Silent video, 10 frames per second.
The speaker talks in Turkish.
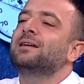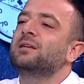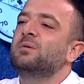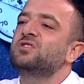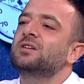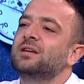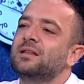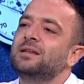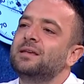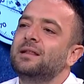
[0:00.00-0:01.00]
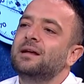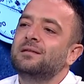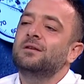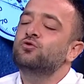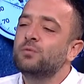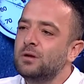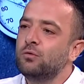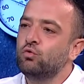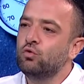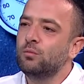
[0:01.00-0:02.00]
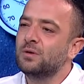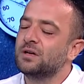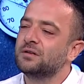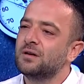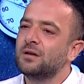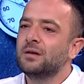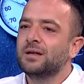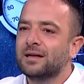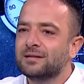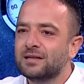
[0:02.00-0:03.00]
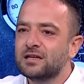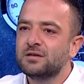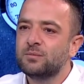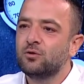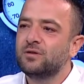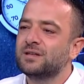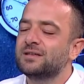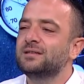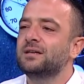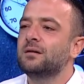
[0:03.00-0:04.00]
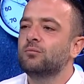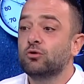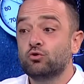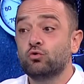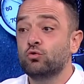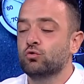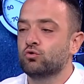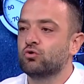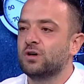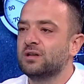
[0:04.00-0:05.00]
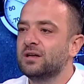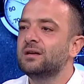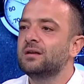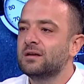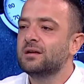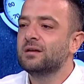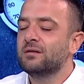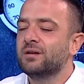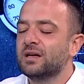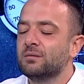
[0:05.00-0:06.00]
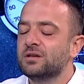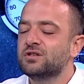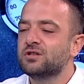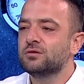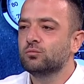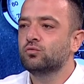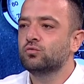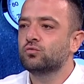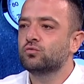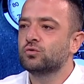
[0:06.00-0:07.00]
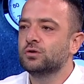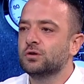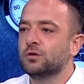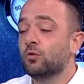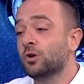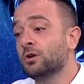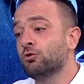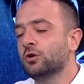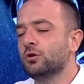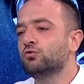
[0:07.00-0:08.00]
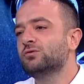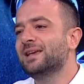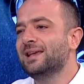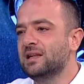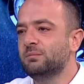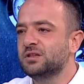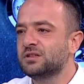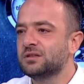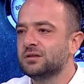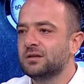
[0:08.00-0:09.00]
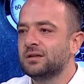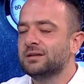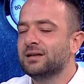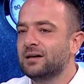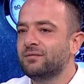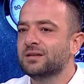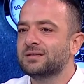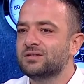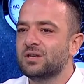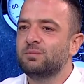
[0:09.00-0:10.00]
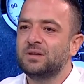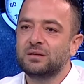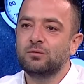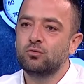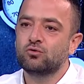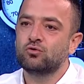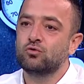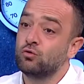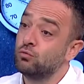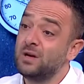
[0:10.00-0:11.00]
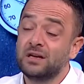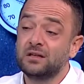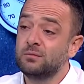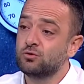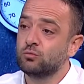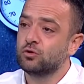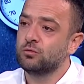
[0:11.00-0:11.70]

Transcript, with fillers: edebilecek kadar iyiler, tecrübeliler, uyumlar. Yani transfer politikası da buna çok uygun şu anda. Fenerbahçe için bu tur e, Monaco'ya göre %51 daha fazla cepte gibi gözüküyor. Ben Bu bizim